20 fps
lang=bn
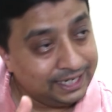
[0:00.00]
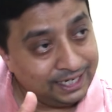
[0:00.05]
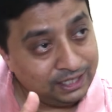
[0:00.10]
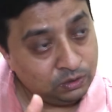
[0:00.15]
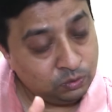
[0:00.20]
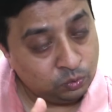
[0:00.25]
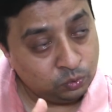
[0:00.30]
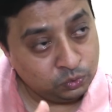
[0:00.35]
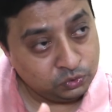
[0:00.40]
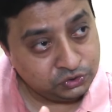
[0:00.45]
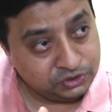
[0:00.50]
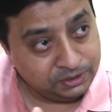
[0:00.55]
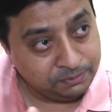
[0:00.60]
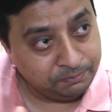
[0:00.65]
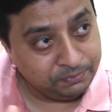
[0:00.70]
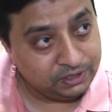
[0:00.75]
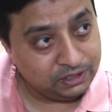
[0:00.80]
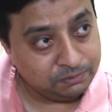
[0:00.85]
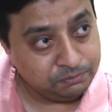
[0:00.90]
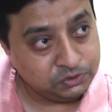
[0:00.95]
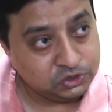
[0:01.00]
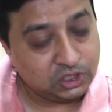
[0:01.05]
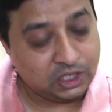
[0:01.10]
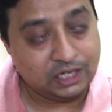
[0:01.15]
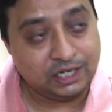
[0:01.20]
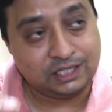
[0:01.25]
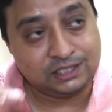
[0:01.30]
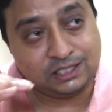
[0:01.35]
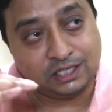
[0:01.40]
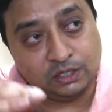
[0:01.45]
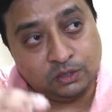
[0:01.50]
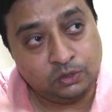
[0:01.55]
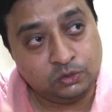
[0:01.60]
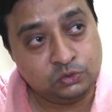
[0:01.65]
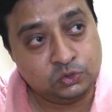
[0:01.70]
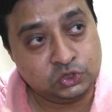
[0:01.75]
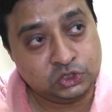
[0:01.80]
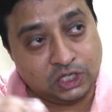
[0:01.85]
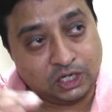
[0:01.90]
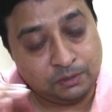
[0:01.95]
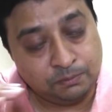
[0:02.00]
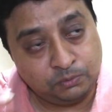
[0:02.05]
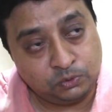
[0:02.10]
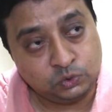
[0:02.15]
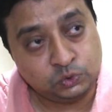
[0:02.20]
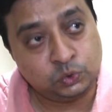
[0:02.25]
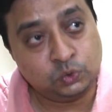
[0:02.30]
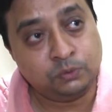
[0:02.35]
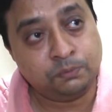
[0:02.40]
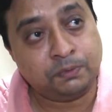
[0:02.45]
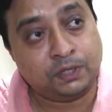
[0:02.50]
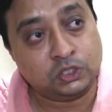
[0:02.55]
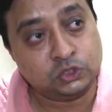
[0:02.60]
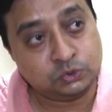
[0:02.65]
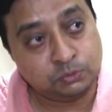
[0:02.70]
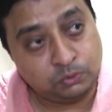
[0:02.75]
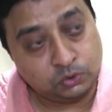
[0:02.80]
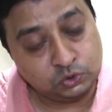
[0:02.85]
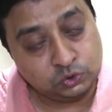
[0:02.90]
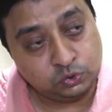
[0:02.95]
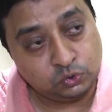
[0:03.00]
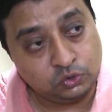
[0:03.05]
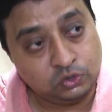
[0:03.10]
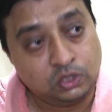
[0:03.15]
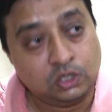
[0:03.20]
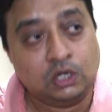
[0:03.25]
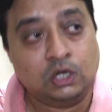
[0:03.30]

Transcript: এই কোনো সিমটম ছাড়া তারা হয়তো চার বছর পাঁচ বছর